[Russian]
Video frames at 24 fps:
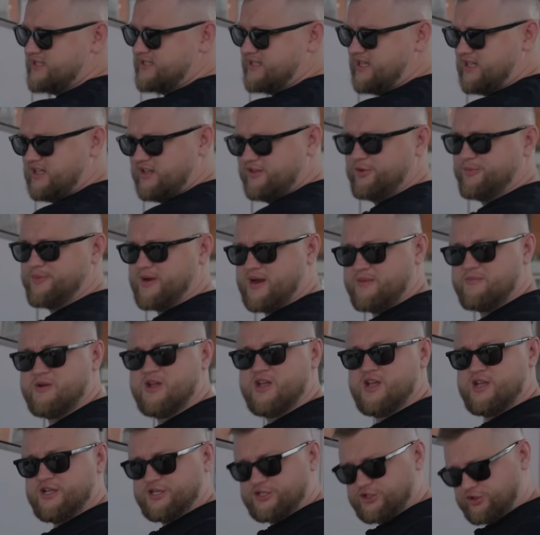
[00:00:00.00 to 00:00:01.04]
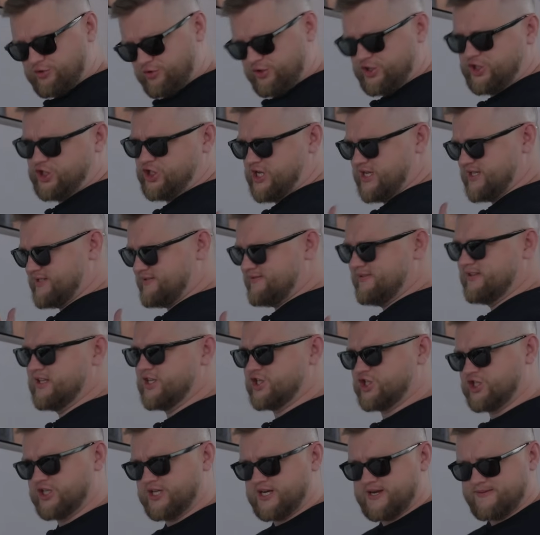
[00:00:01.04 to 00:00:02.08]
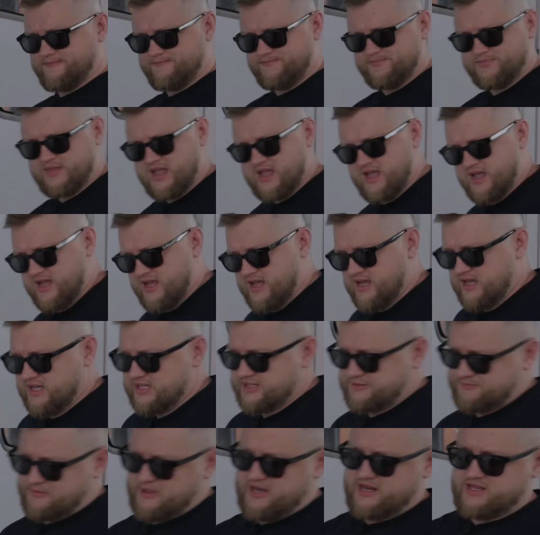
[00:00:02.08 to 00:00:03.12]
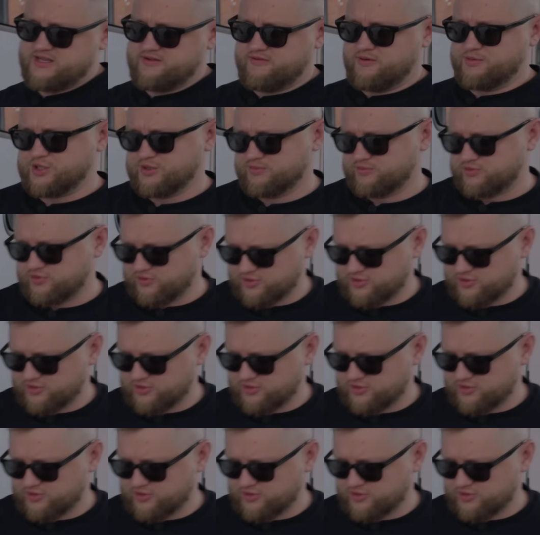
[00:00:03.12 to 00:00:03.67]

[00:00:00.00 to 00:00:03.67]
стала, ну, прям существенно шире. Спереди, в общем,